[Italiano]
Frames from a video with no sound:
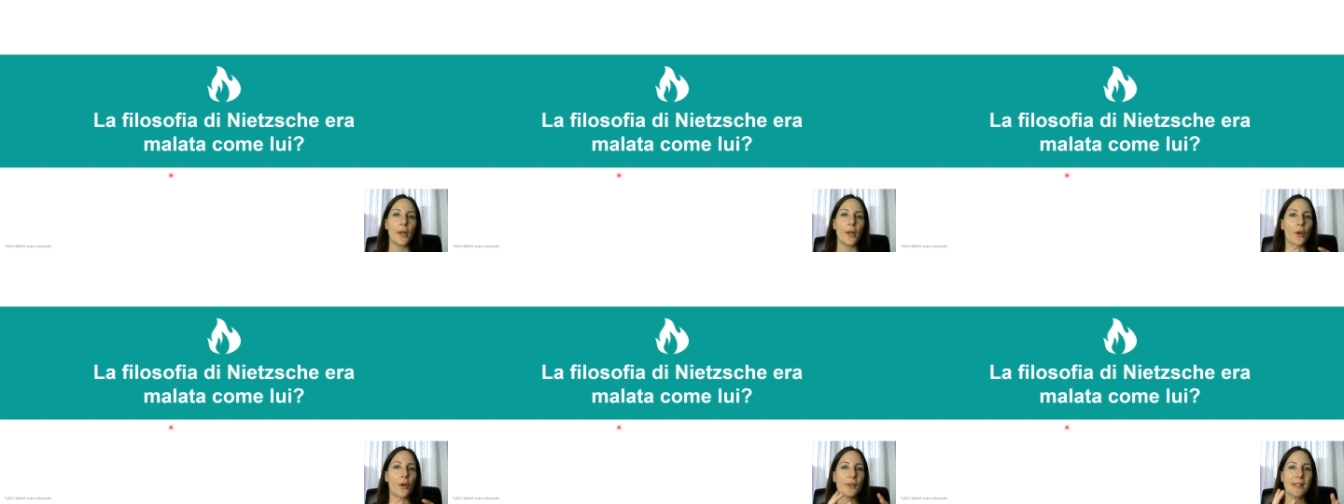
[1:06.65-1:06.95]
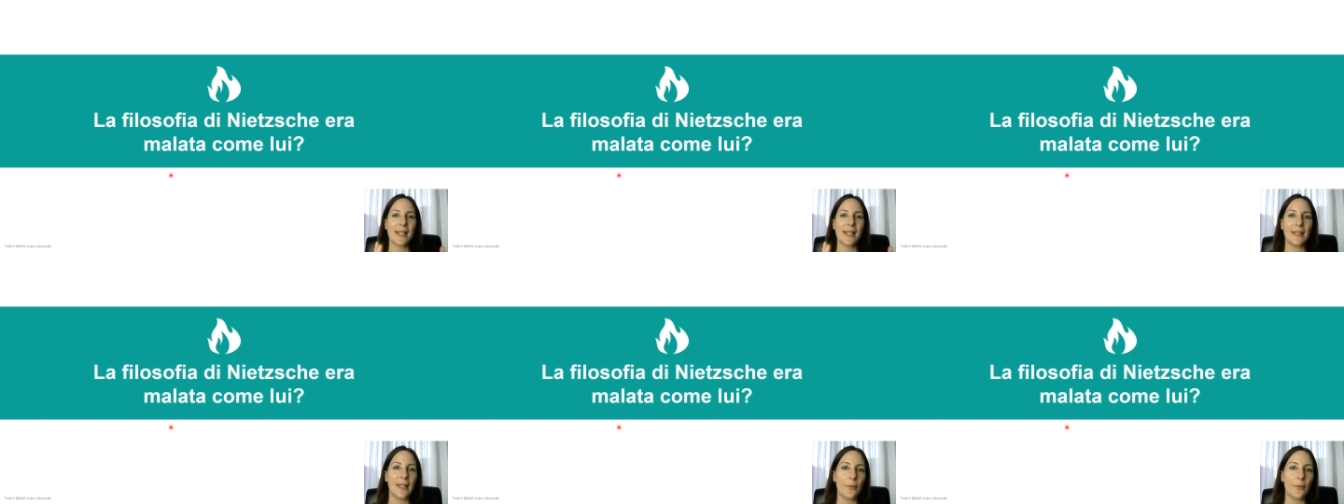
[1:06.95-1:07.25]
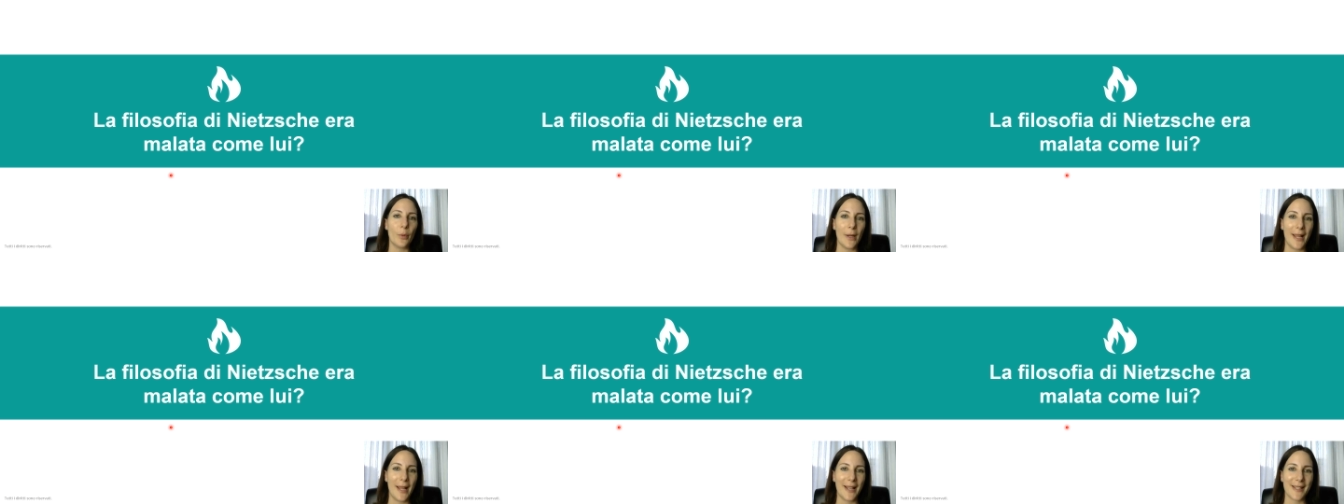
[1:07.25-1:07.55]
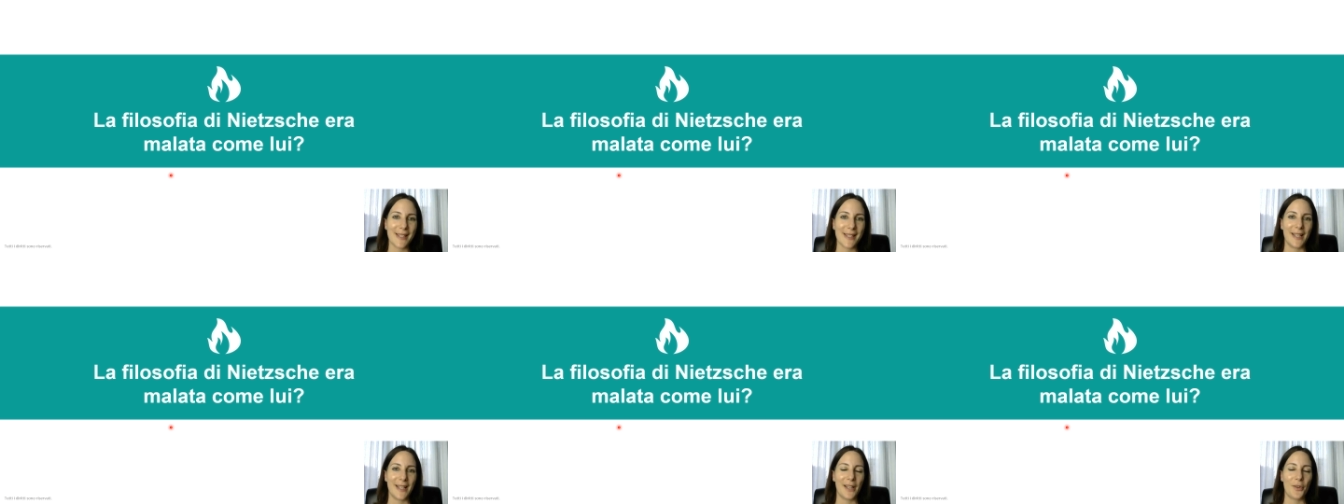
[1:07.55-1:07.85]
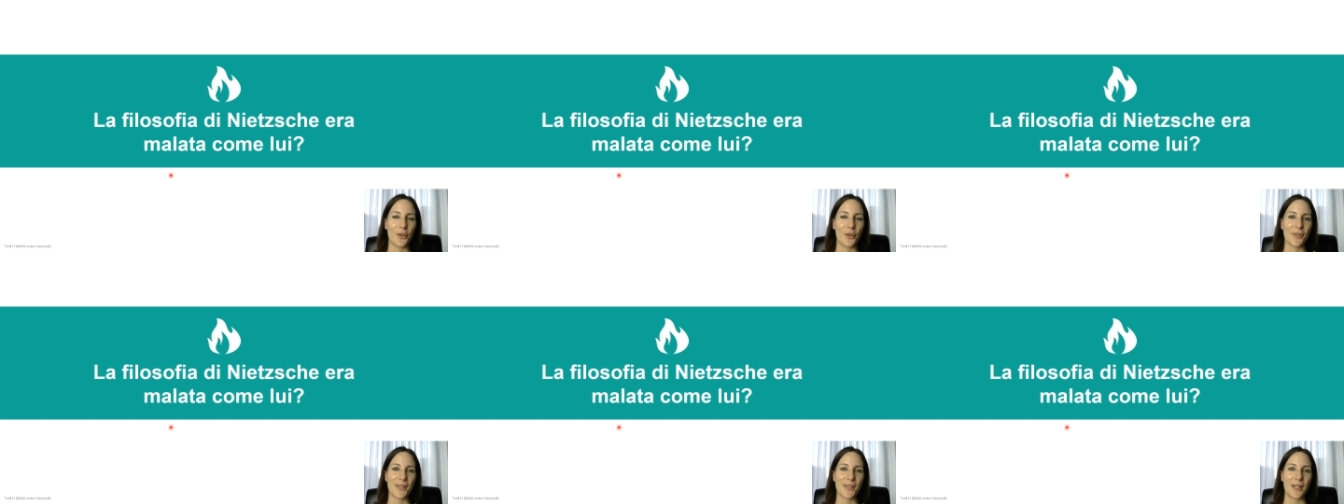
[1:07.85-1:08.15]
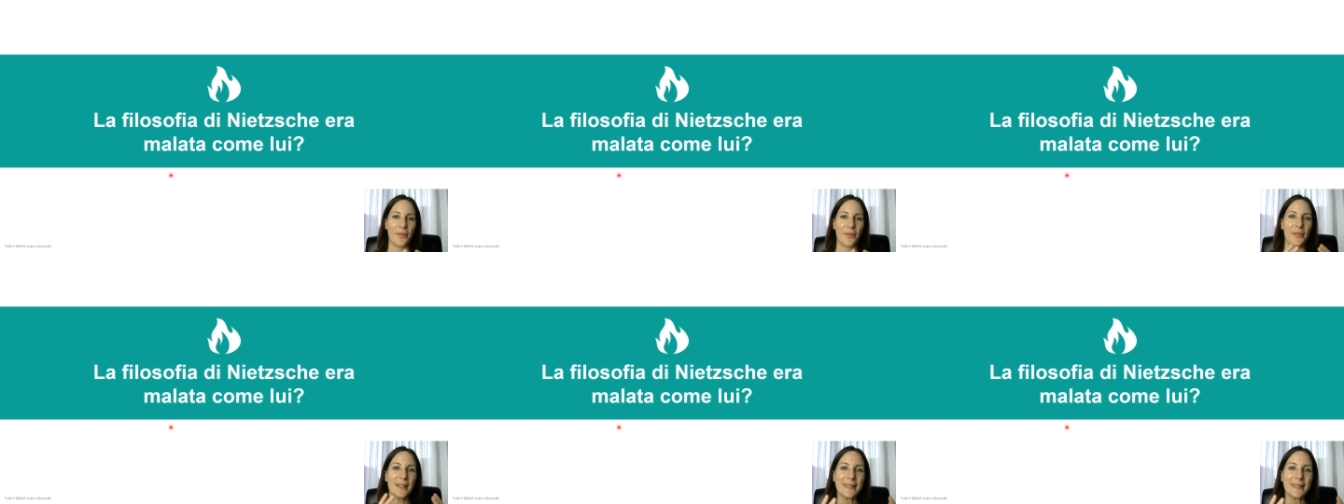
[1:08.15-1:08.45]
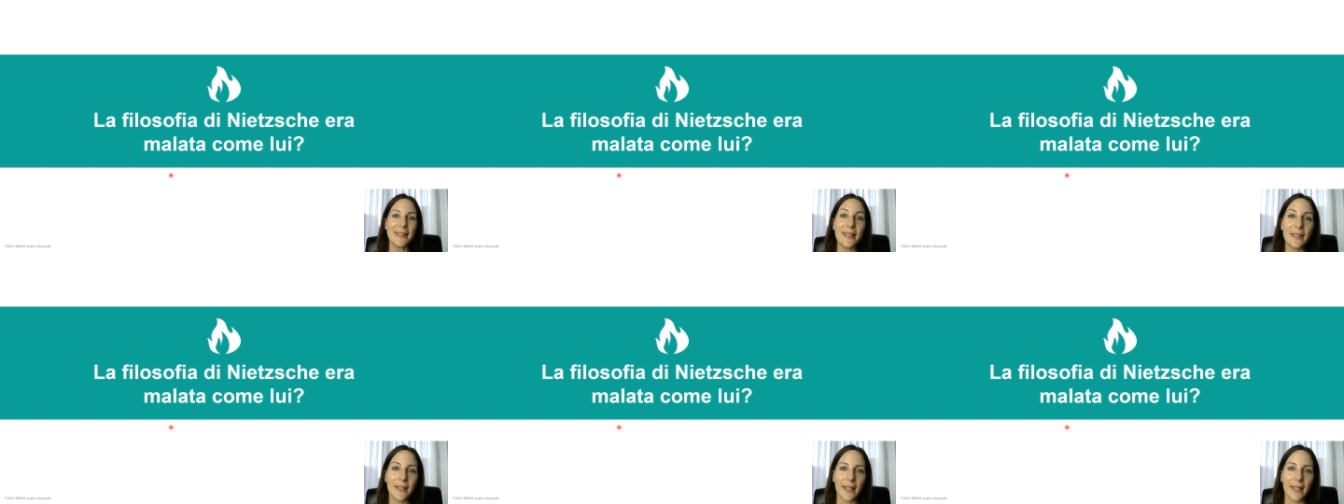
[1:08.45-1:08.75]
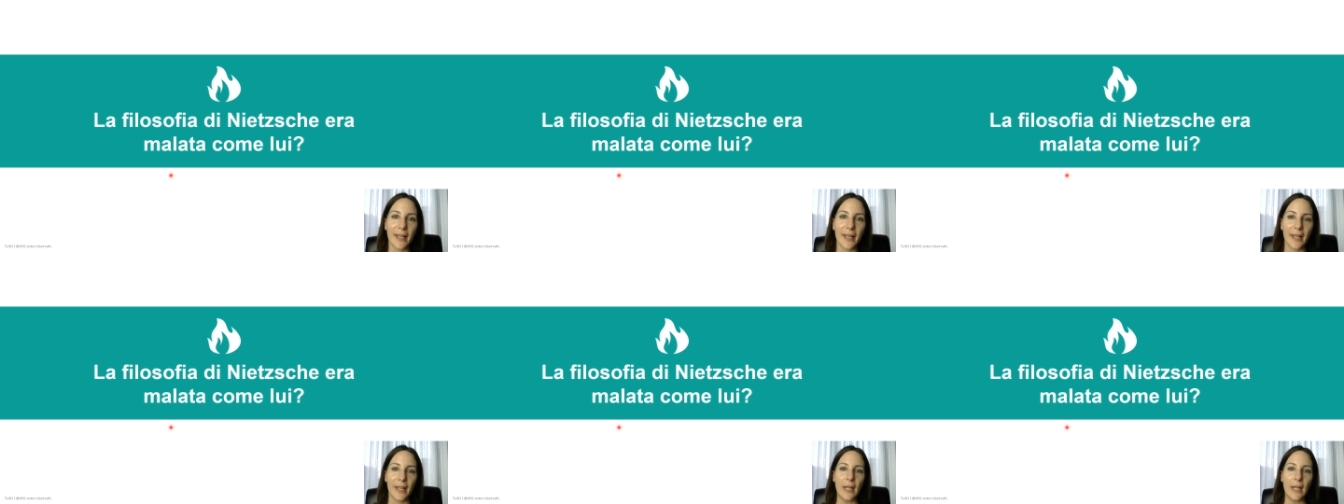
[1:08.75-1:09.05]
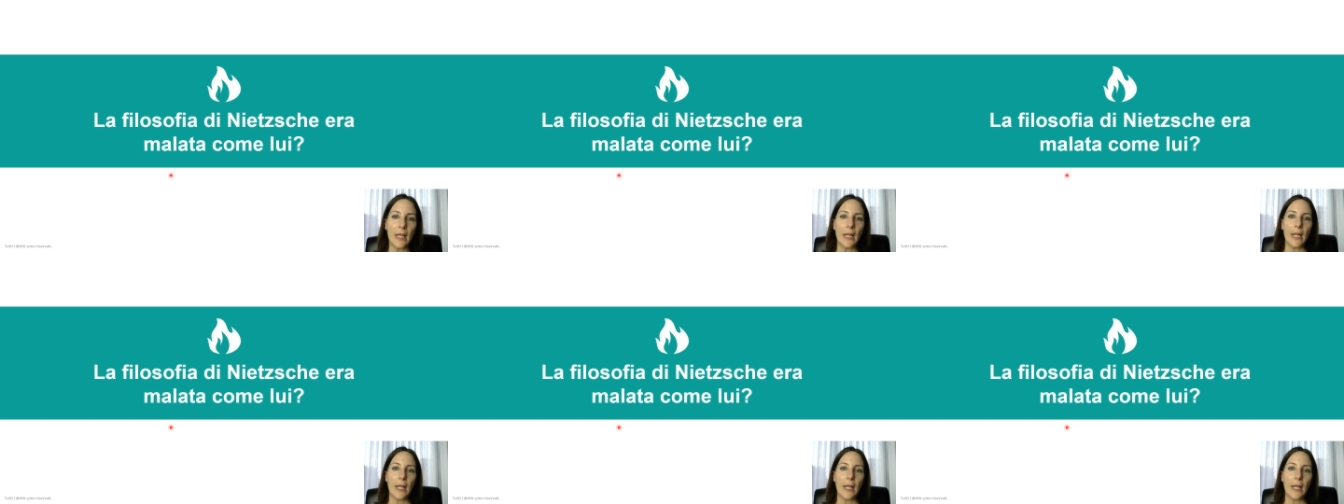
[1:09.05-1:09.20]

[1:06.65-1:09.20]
le nostre debolezze, le nostre fatiche,